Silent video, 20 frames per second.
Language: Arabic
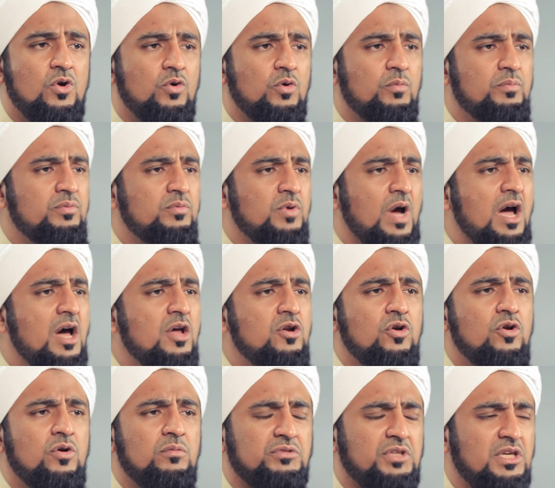
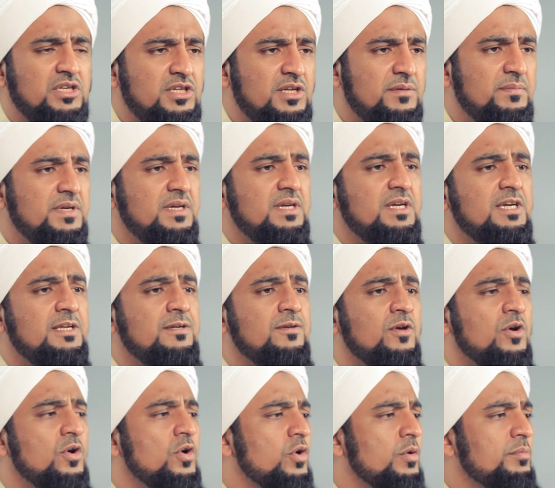وأهلهم طيبين
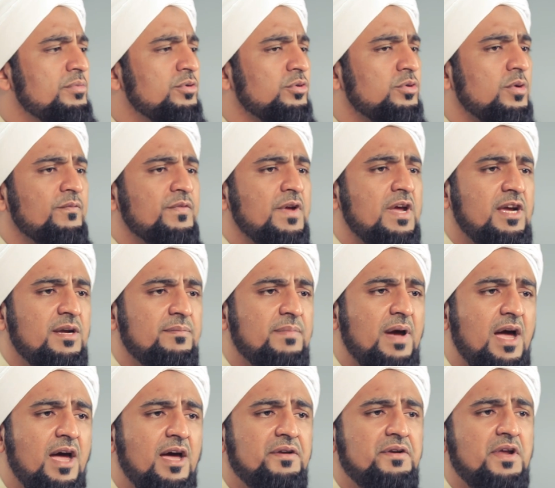وبيوتهم فيها
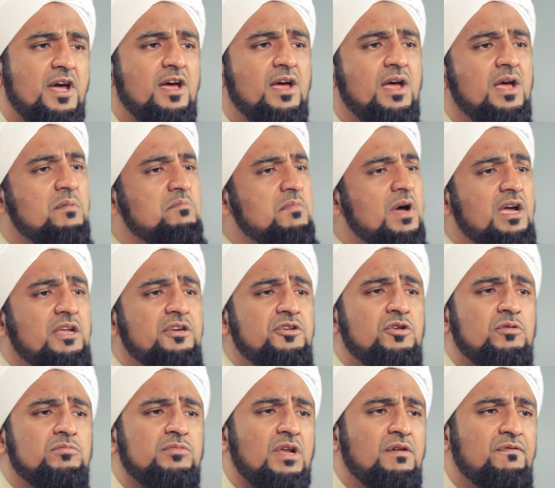عبادة ما
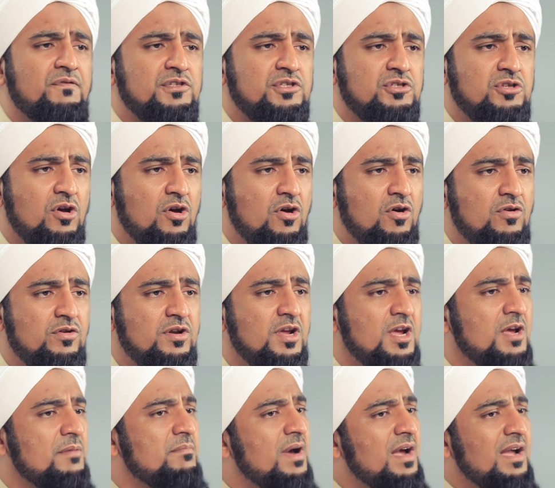عندهم تلفزيون
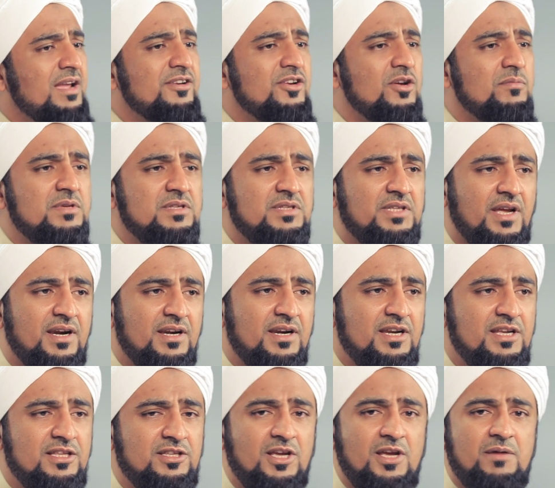ما عندهم
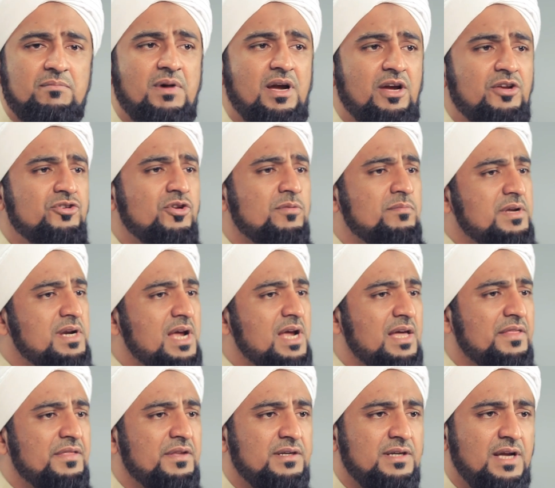انترنت ما عندهم
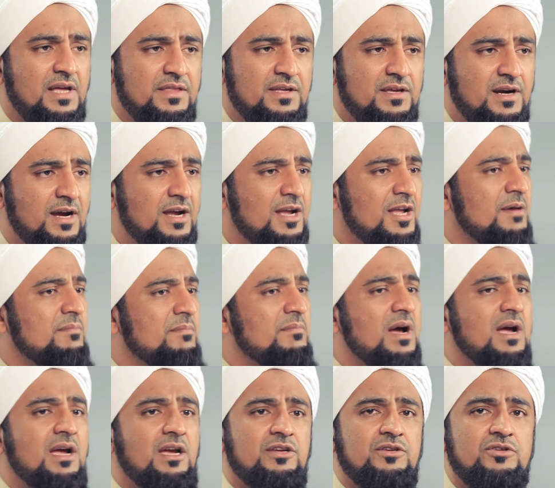مناظر قذرة ما
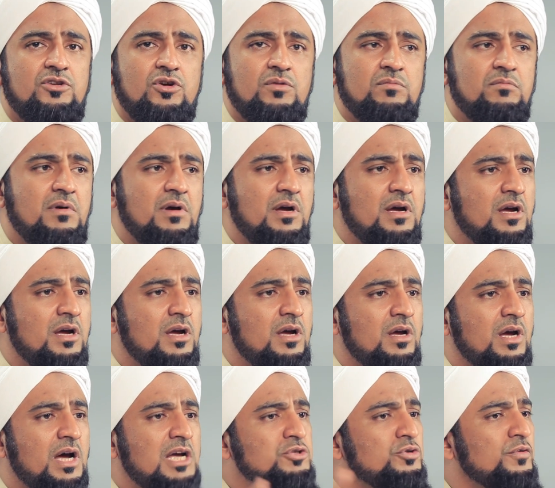عندهم
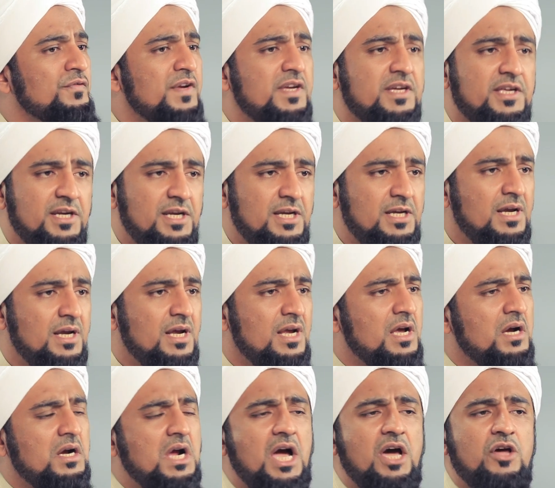آه، غزو فكري
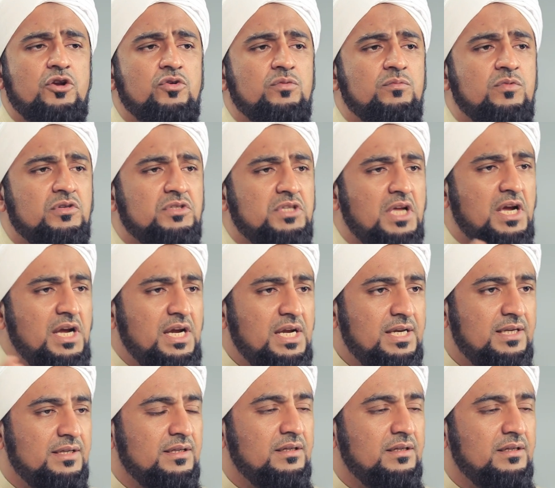كانوا مرتاحين